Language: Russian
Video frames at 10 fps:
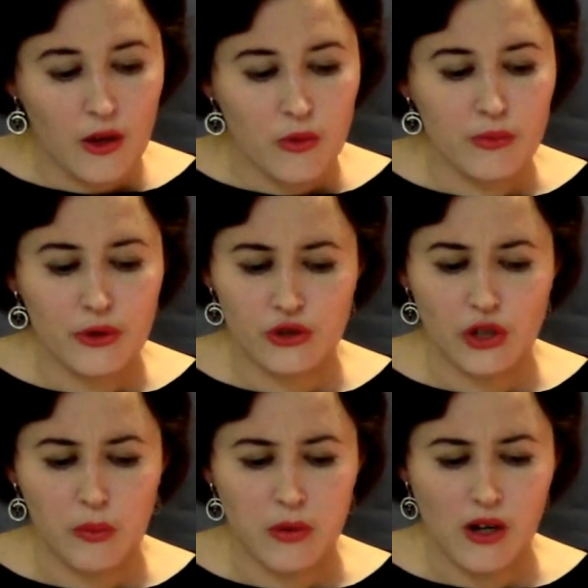
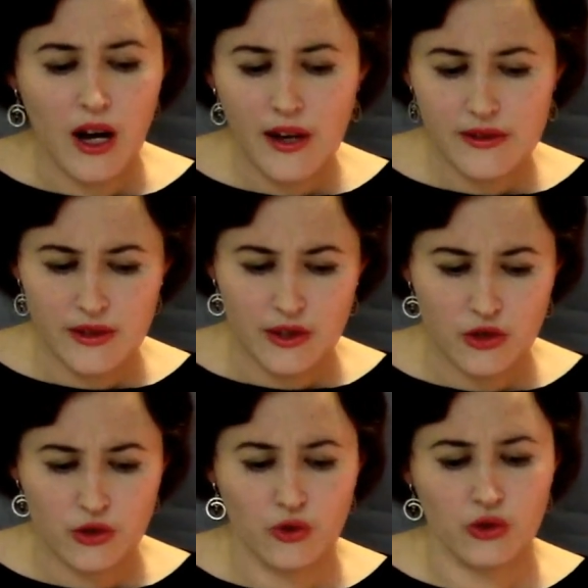«Безобразие!
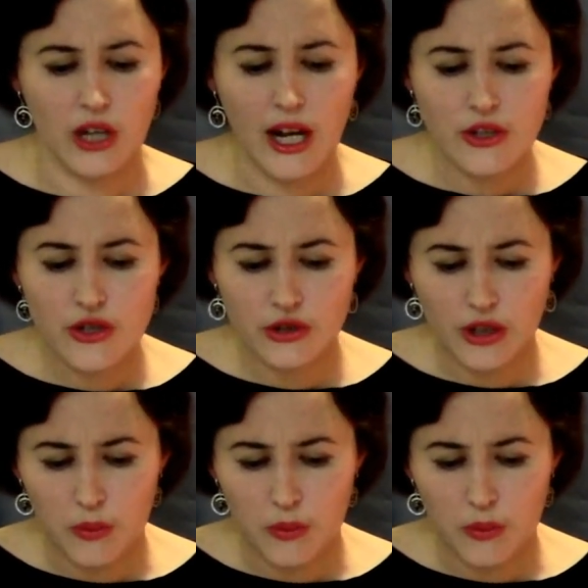Что дальше-то